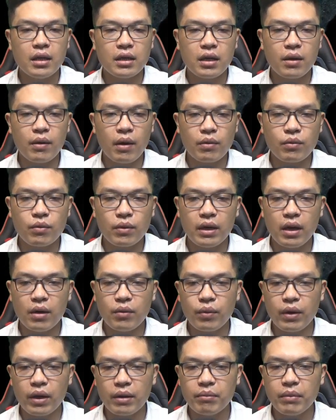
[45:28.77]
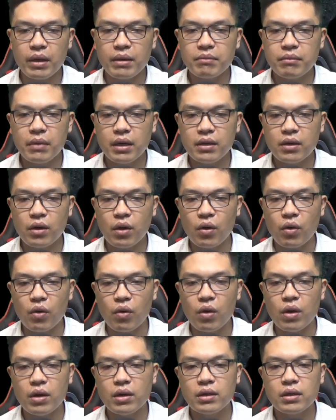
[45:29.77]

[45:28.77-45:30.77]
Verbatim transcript: Đầu óc của Lao Huyền Minh mơ hồ.